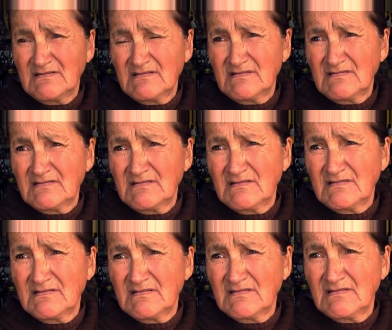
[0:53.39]
¿qué es lo que ustedes
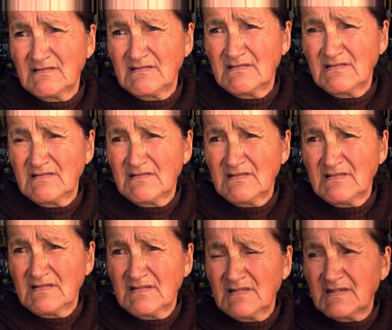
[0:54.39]
solicitan?
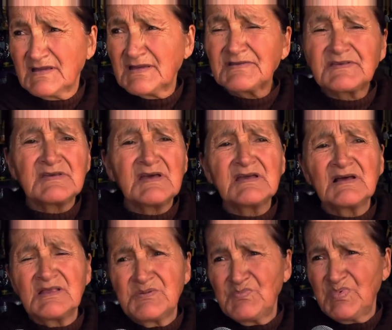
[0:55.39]
que que haya
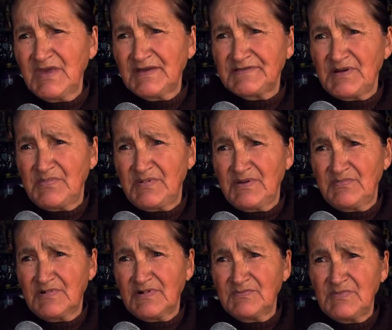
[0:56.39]
limpieza, pues,
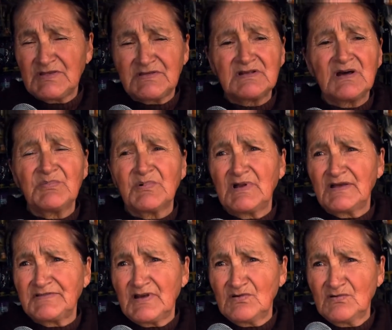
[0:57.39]
porque más que nada por la
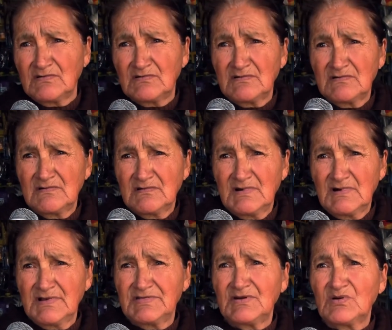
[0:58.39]
salud.
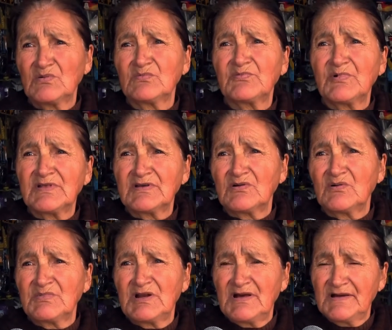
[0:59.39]
Ahorita, ¿cómo pueden
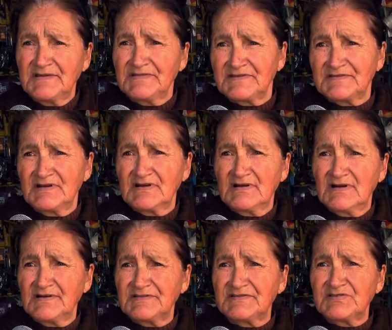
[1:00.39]
comer la gente que están
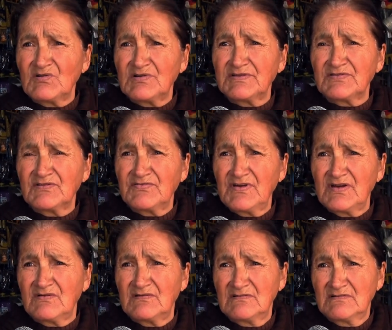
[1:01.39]
acá si está oliendo feo?
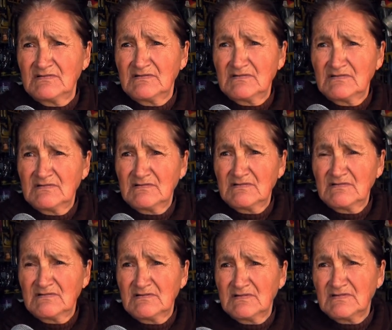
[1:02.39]
Claro.
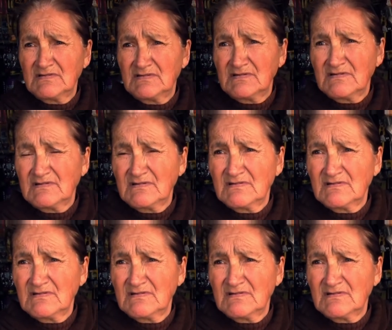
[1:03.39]
¿Esta obra está